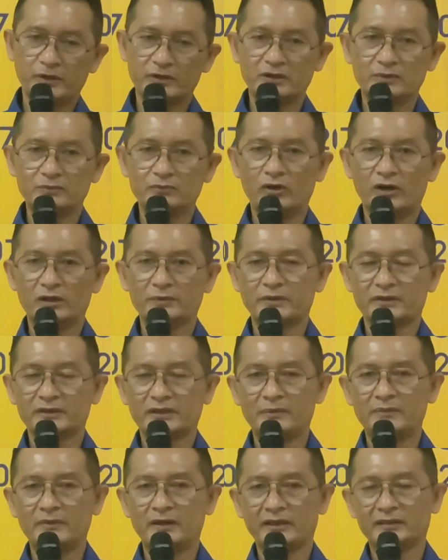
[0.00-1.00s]
pertemuan
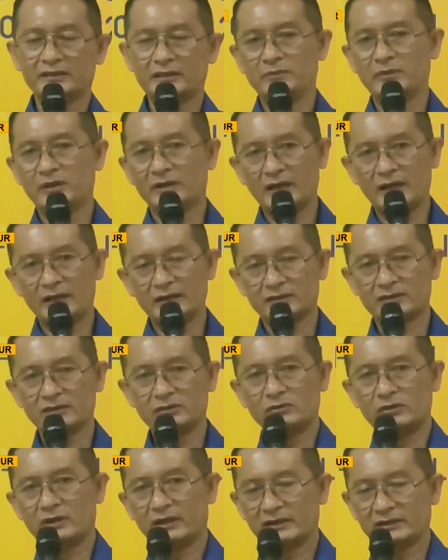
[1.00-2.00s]
pertama kita
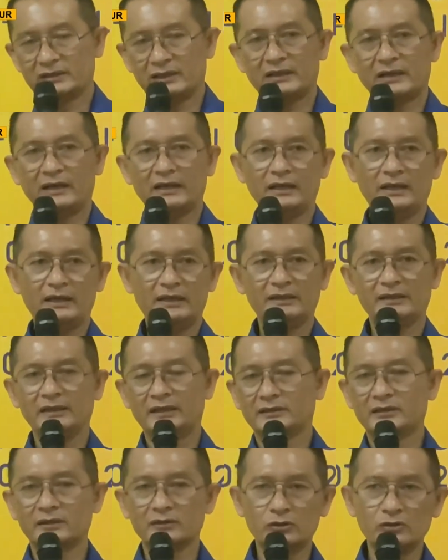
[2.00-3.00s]
menang, kedua kita kalah,
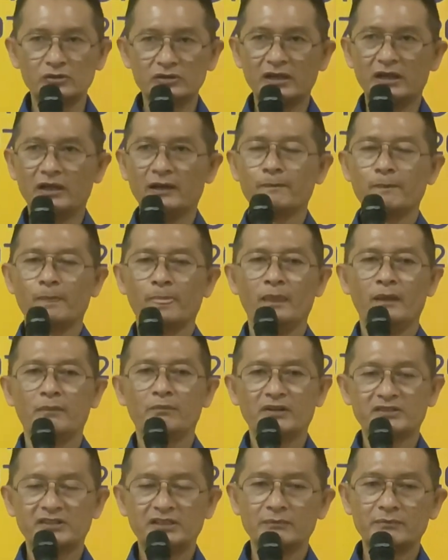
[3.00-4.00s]
ya tentunya
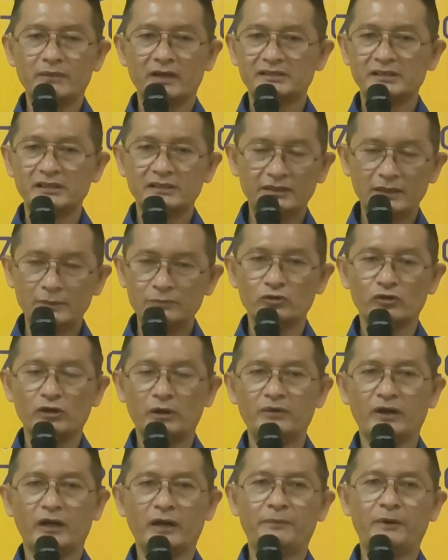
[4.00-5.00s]
masing-masing tim
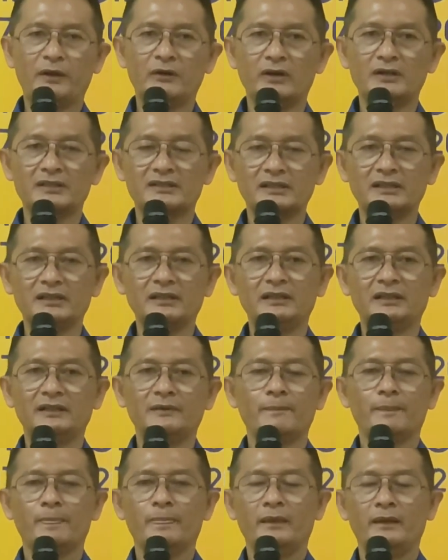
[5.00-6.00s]
sudah
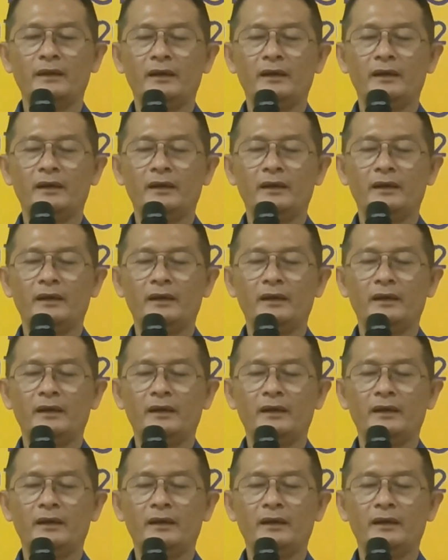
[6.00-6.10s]
mengevaluasi